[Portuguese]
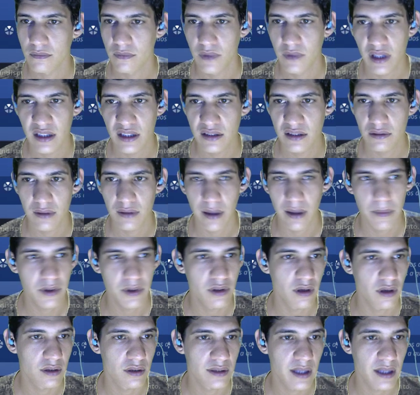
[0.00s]
Esse não dá medo
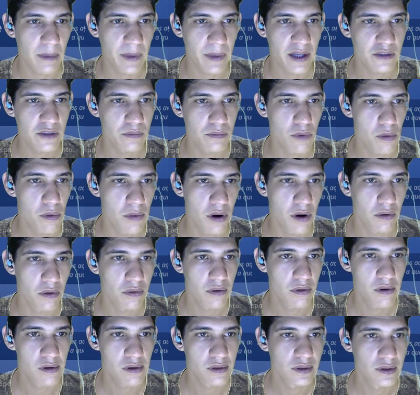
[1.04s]
não, esse daí parece um bobão.
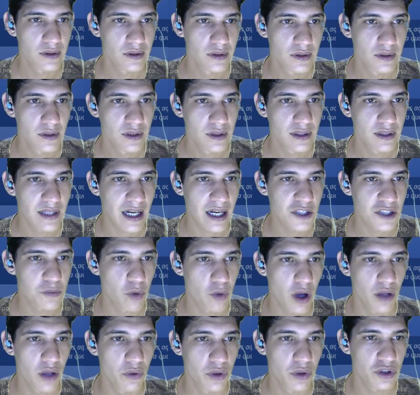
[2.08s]
Traz
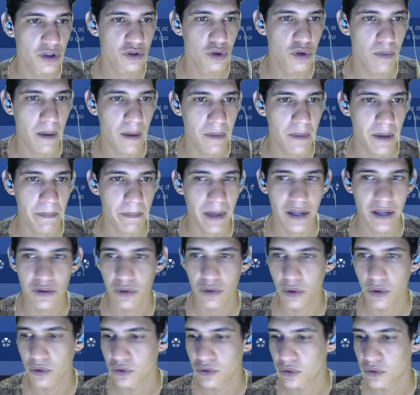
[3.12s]
boa noite, durma bem, parte do
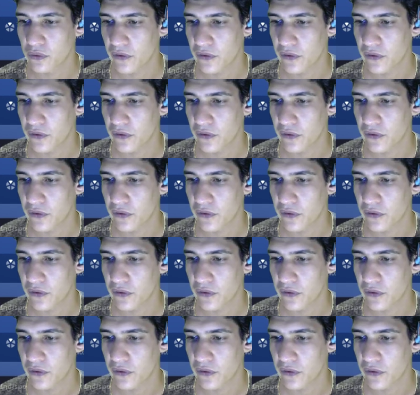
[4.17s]
conjunto